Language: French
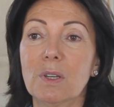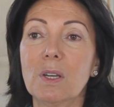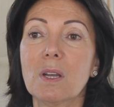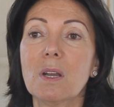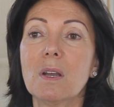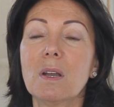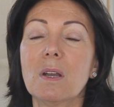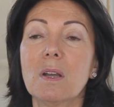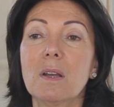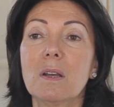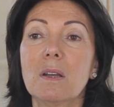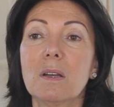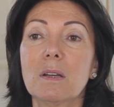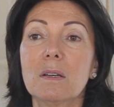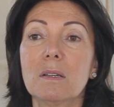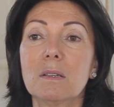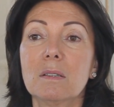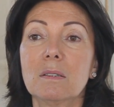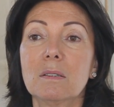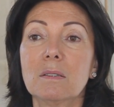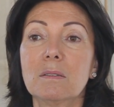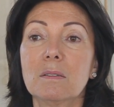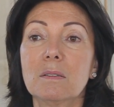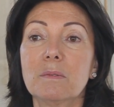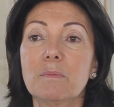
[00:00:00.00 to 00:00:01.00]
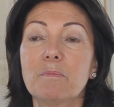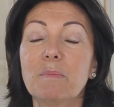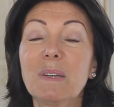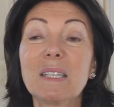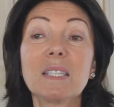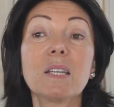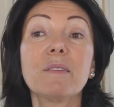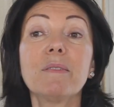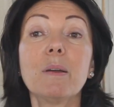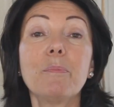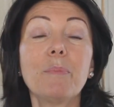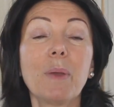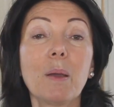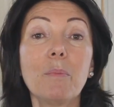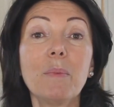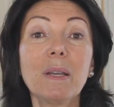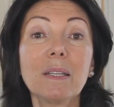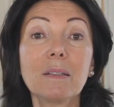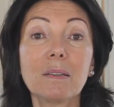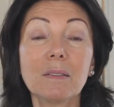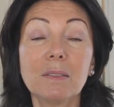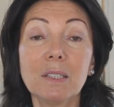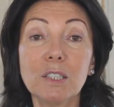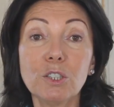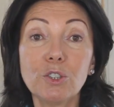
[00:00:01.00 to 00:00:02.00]
euh, ben, ça va
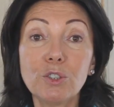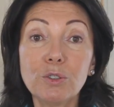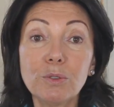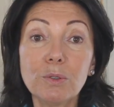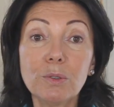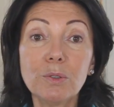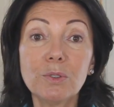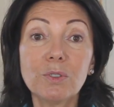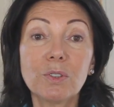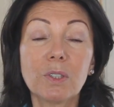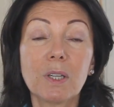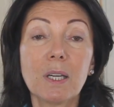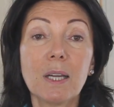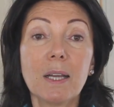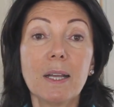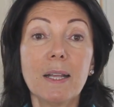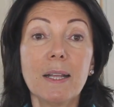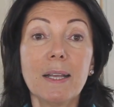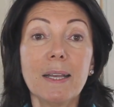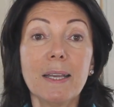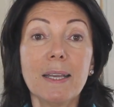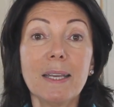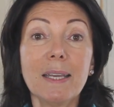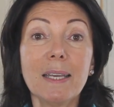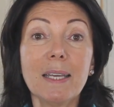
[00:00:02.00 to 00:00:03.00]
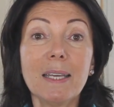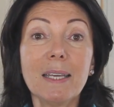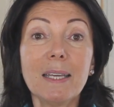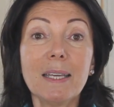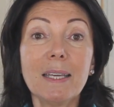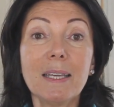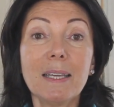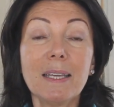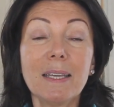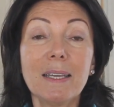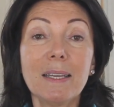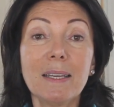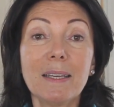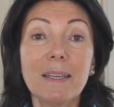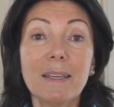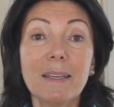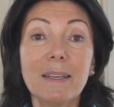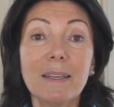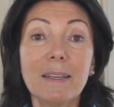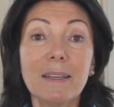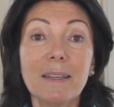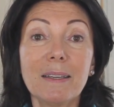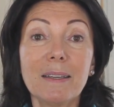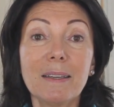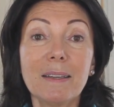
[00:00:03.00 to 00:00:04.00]
permettre des choses
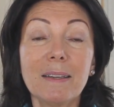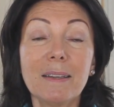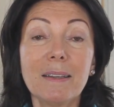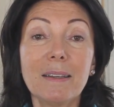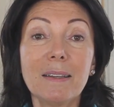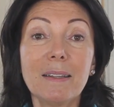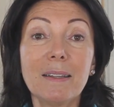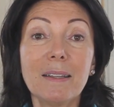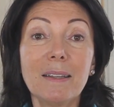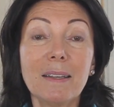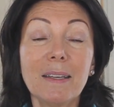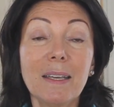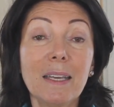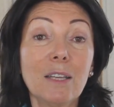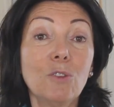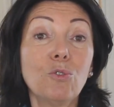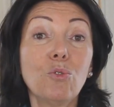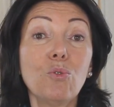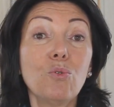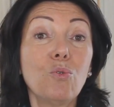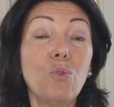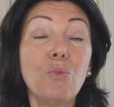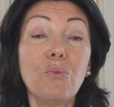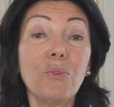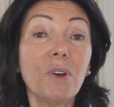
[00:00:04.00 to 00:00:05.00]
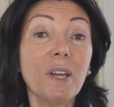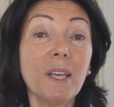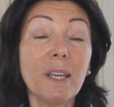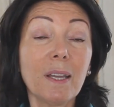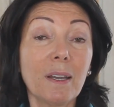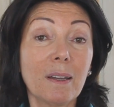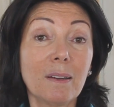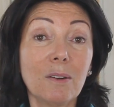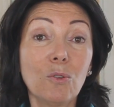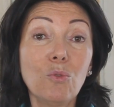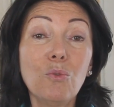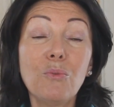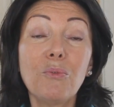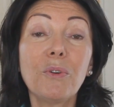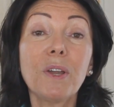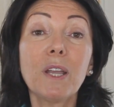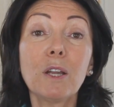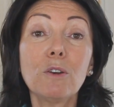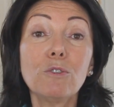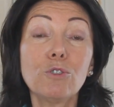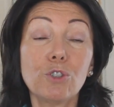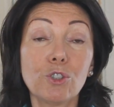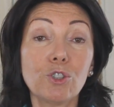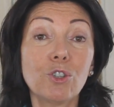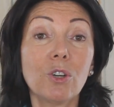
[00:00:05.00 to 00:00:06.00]
et, et donc ouvrir, ouvrir
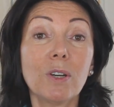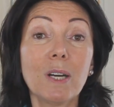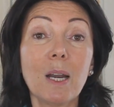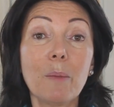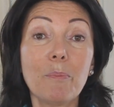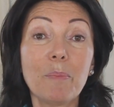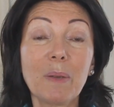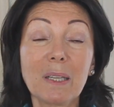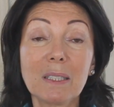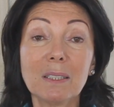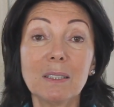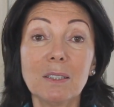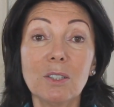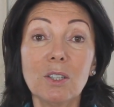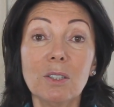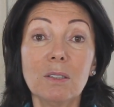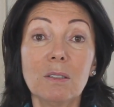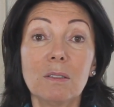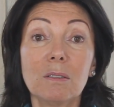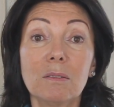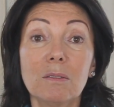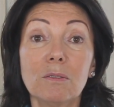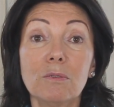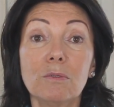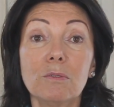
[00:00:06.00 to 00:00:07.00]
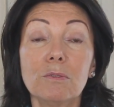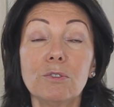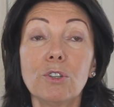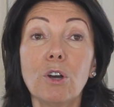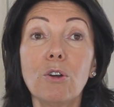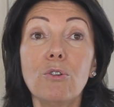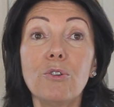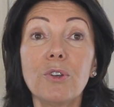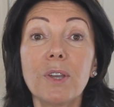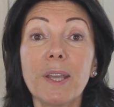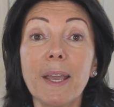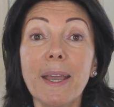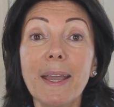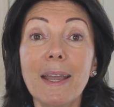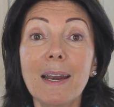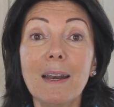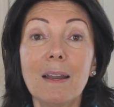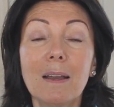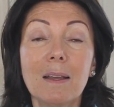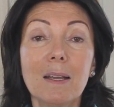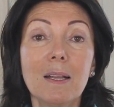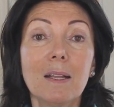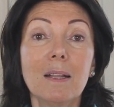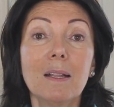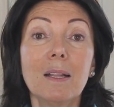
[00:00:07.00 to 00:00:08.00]
le champ de la personne dans lequel
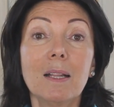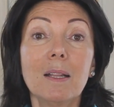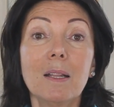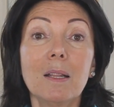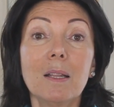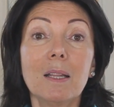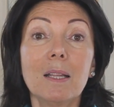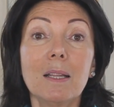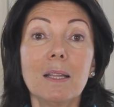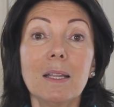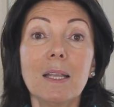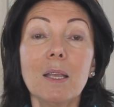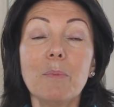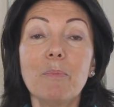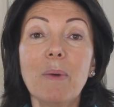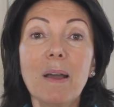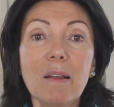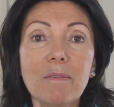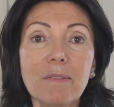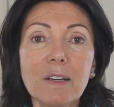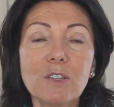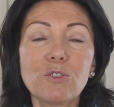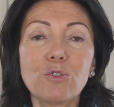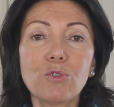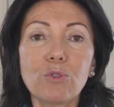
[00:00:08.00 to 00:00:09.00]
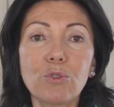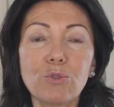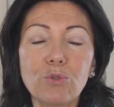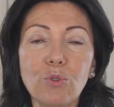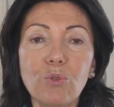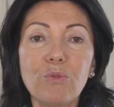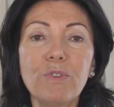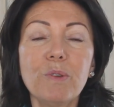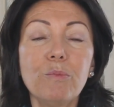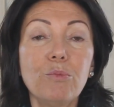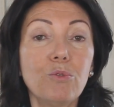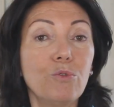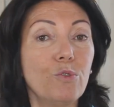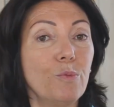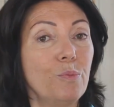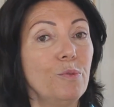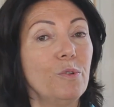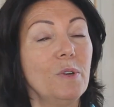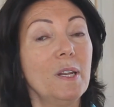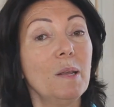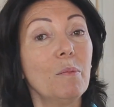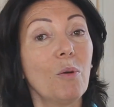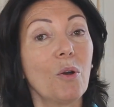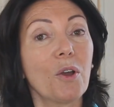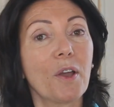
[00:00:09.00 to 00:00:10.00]
eh ben, elle va se retrouver beaucoup plus
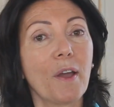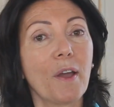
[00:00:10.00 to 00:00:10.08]
libre